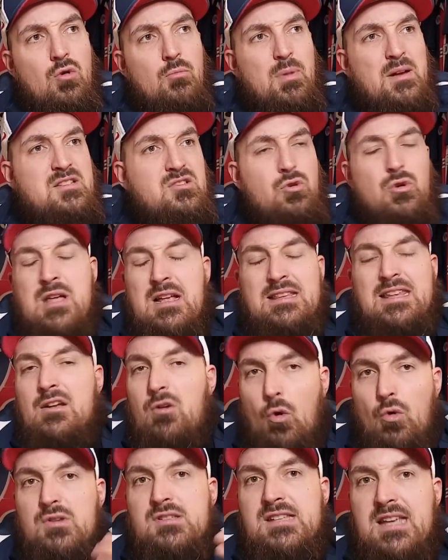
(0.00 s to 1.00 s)
Parce qu'il y a des
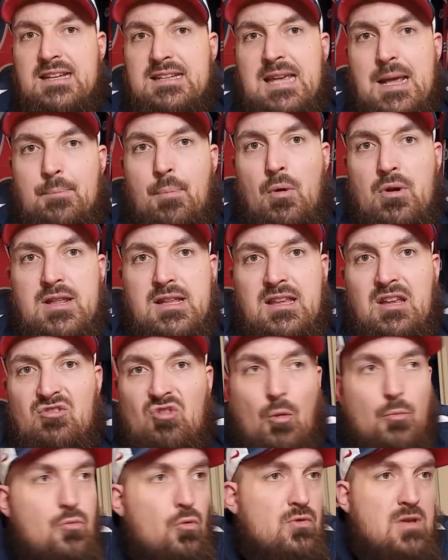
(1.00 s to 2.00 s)
grosses équipes en Ligue des
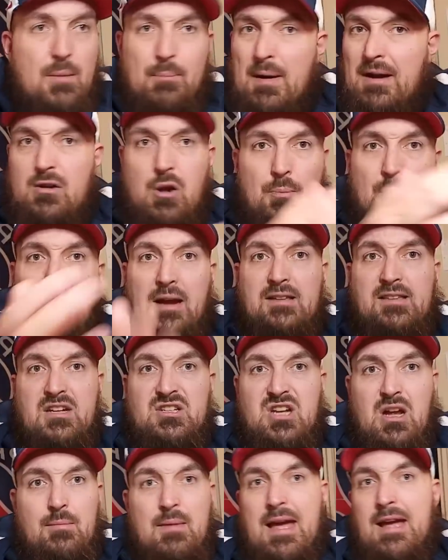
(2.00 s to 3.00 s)
Champions. Il n'y a pas que le Paris
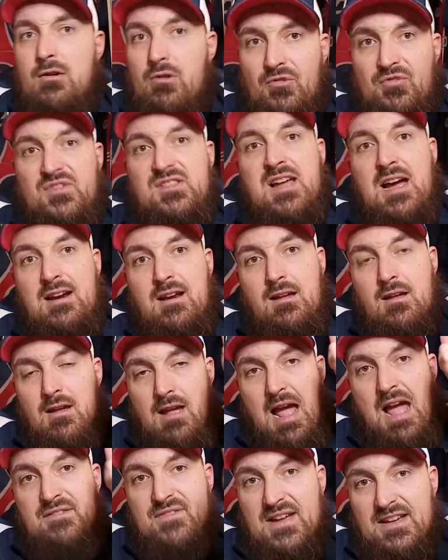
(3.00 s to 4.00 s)
Saint-Germain et au final,
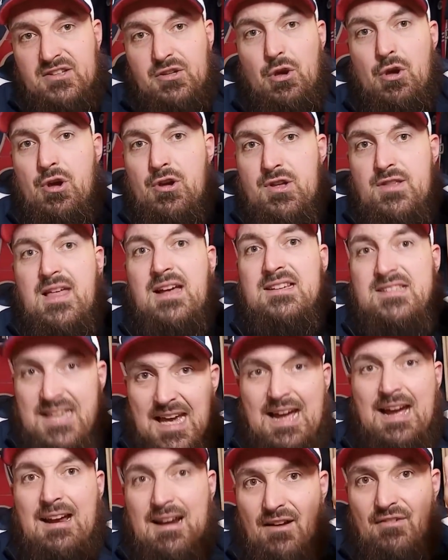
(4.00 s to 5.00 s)
un vainqueur, il n'y en a
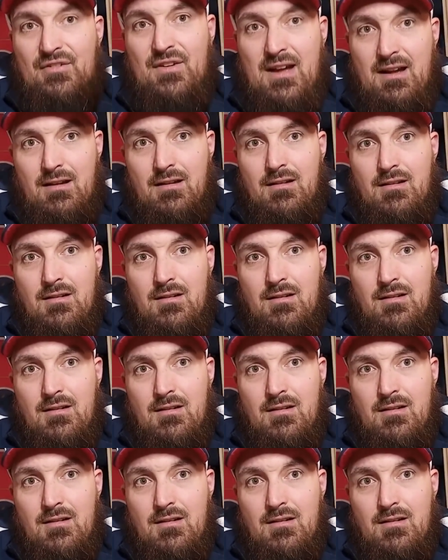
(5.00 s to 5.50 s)
qu'un à la fin.